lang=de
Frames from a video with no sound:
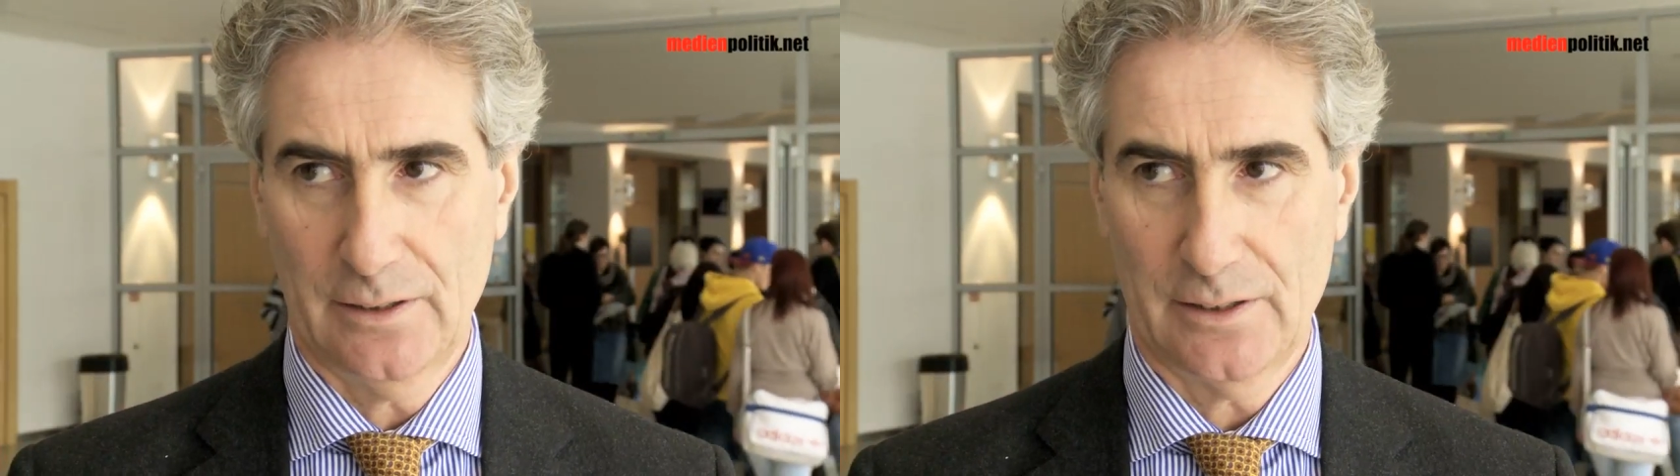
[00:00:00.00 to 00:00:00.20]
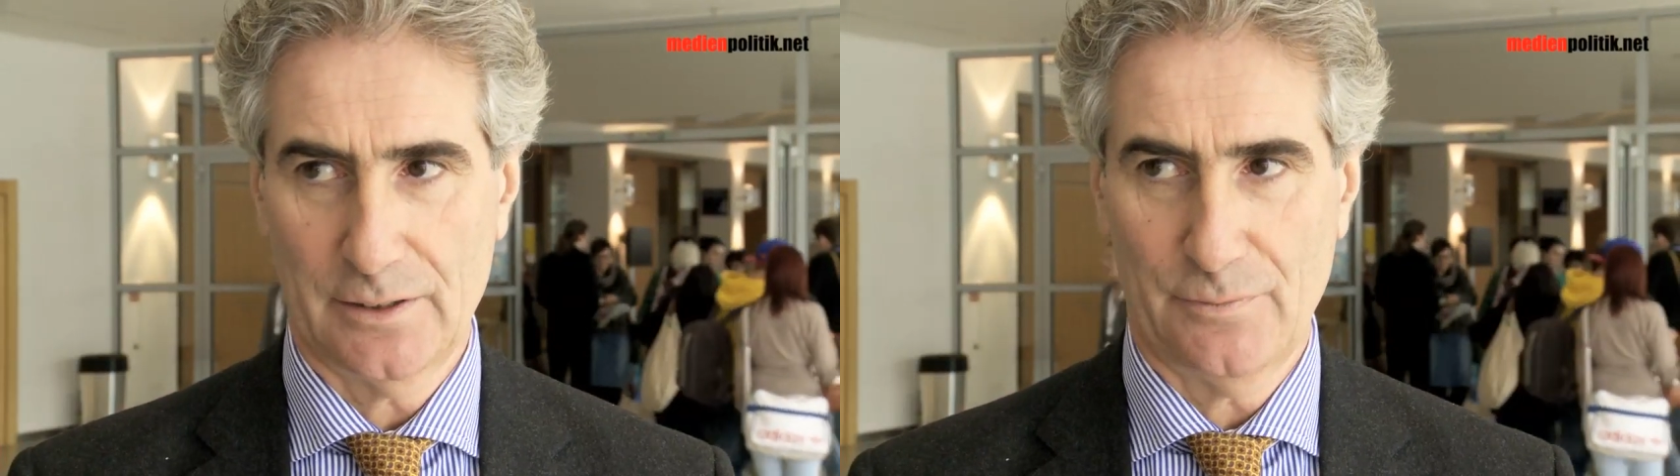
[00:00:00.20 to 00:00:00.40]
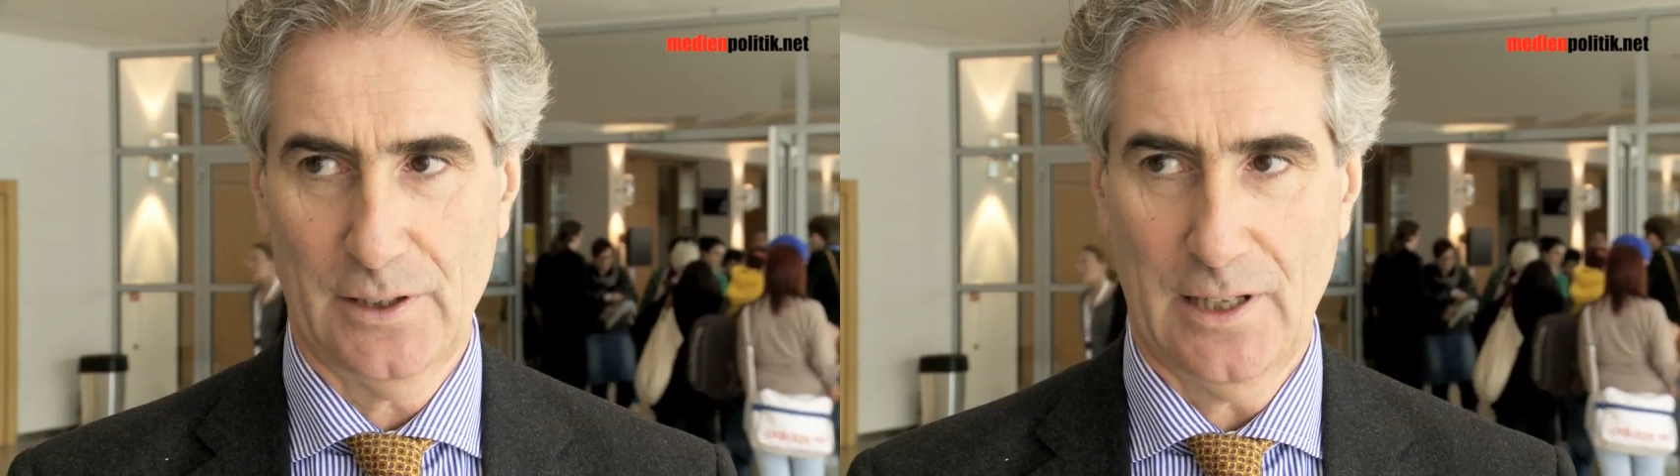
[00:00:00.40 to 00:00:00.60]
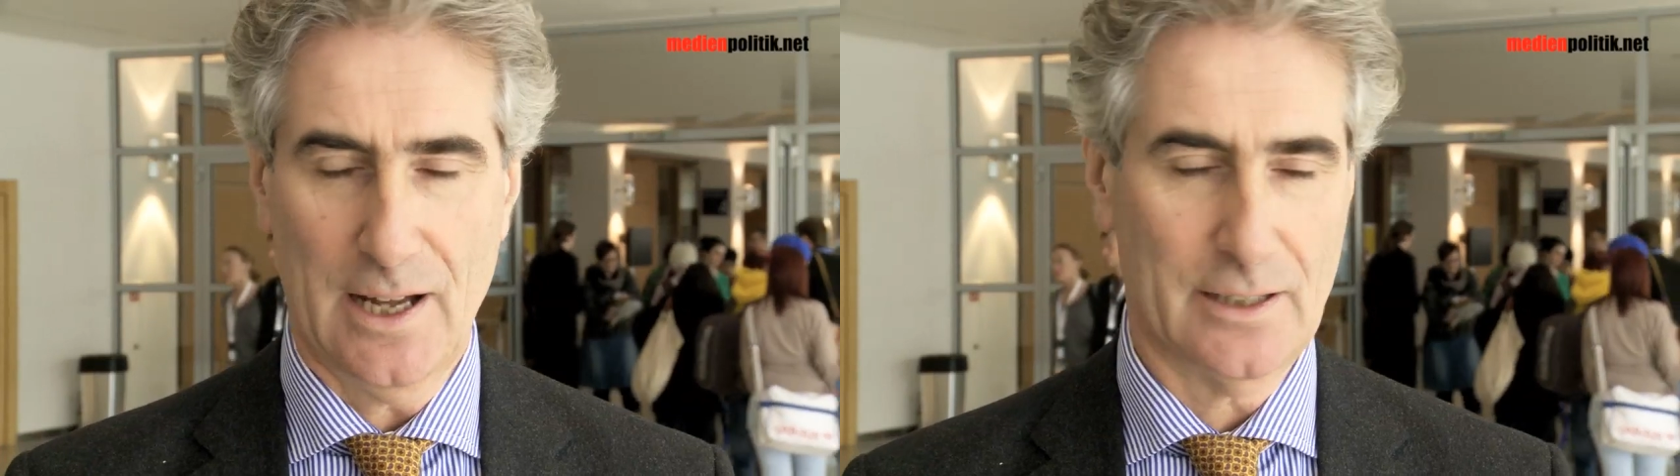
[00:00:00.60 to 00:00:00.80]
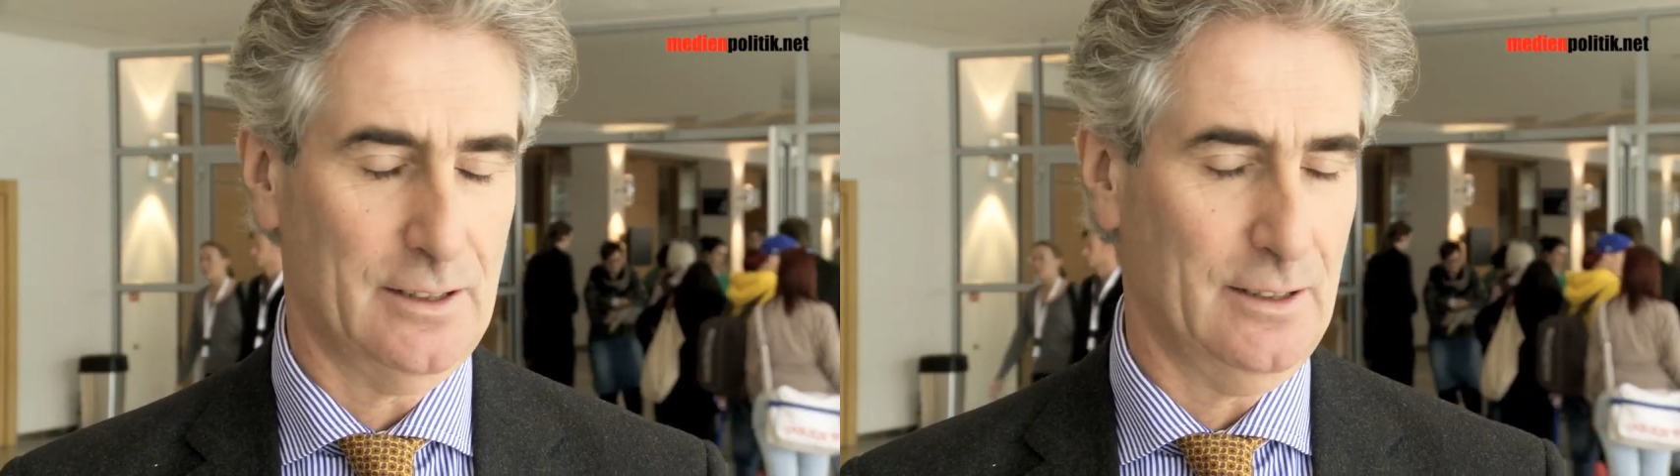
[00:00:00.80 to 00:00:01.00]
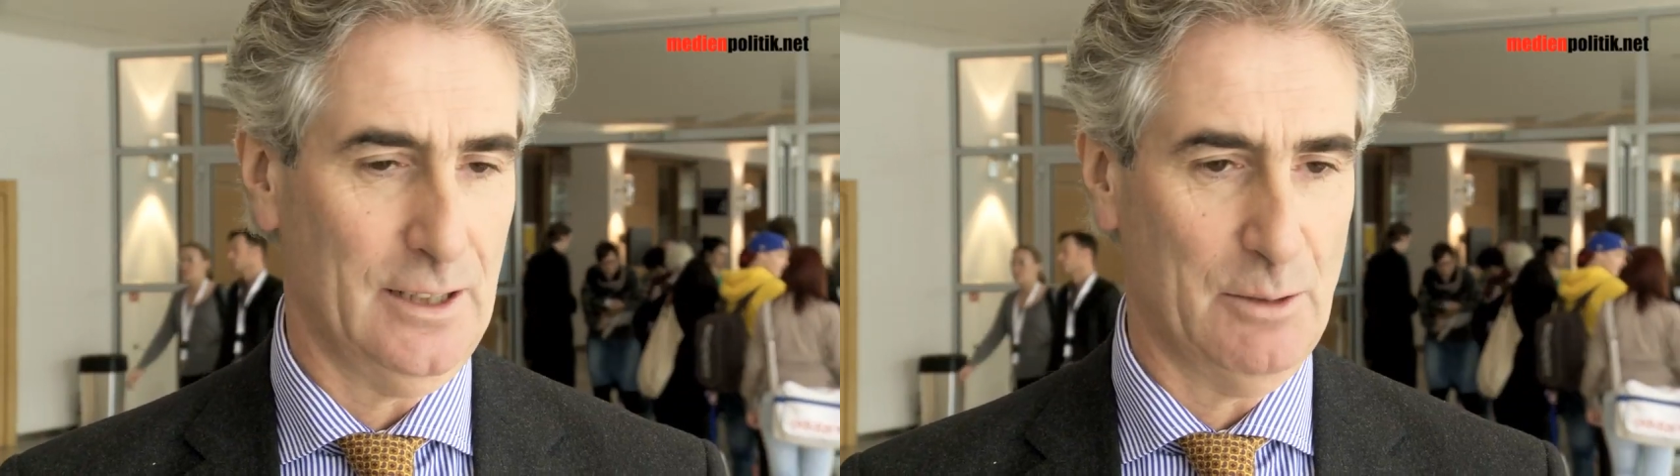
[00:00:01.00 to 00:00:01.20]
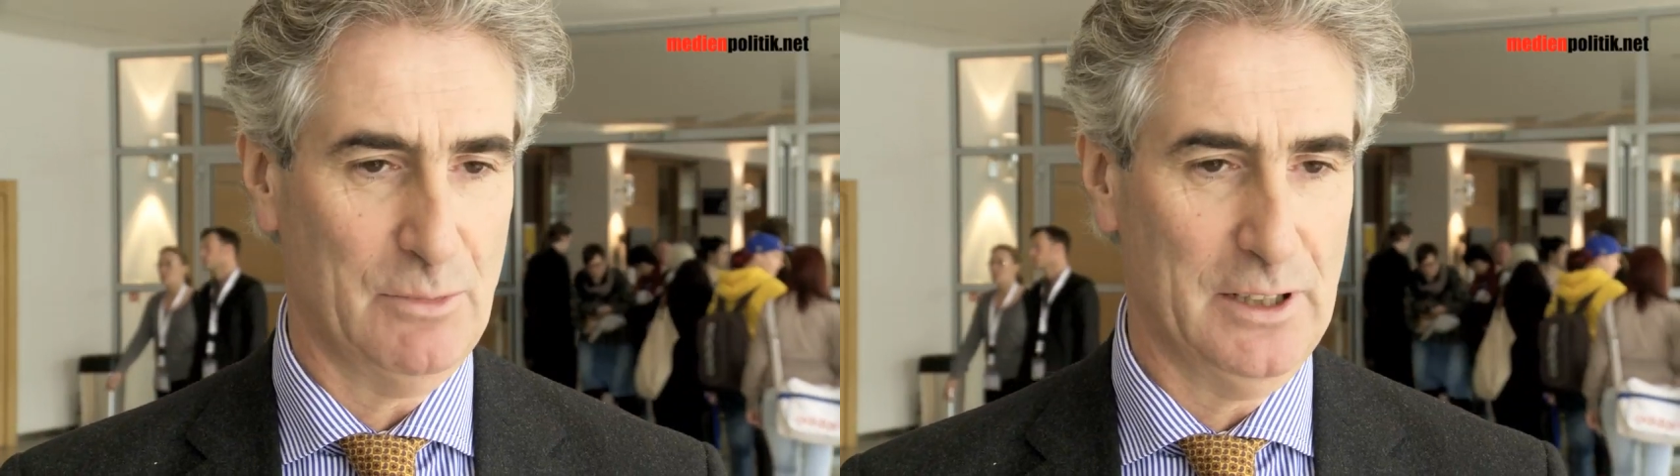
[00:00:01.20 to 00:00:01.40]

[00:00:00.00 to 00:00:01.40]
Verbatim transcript: dass Verlage eben